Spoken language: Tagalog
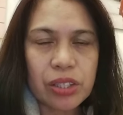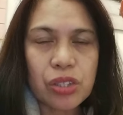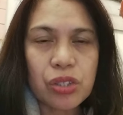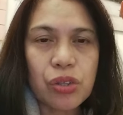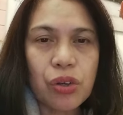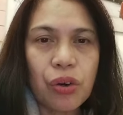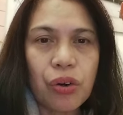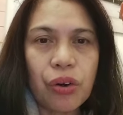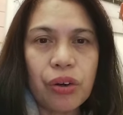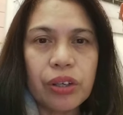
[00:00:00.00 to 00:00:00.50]

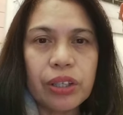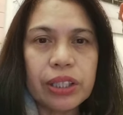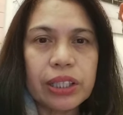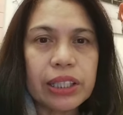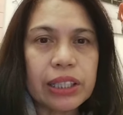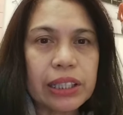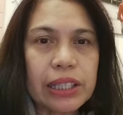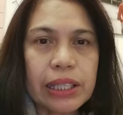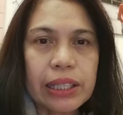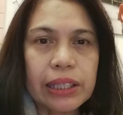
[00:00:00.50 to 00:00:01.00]
So,
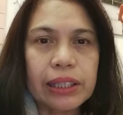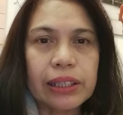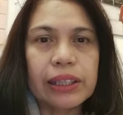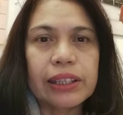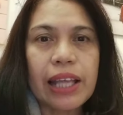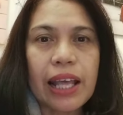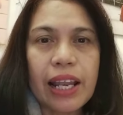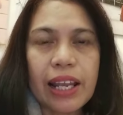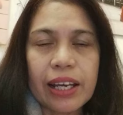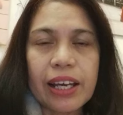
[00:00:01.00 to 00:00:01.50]

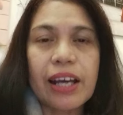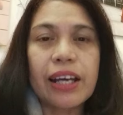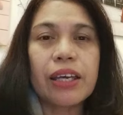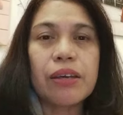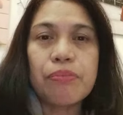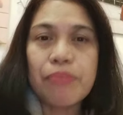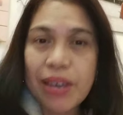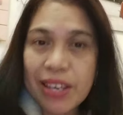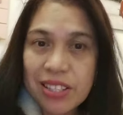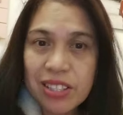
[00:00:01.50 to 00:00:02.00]
talagang
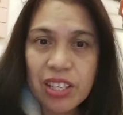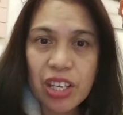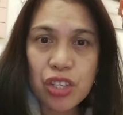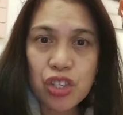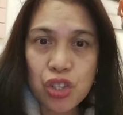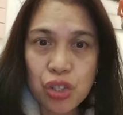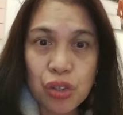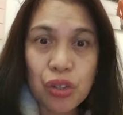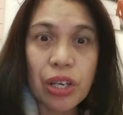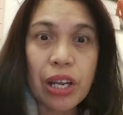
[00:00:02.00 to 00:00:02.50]

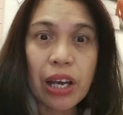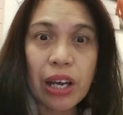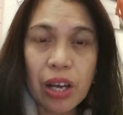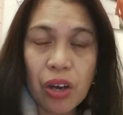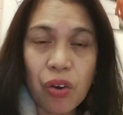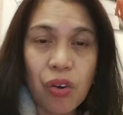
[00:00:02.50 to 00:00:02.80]
i-message nyo lang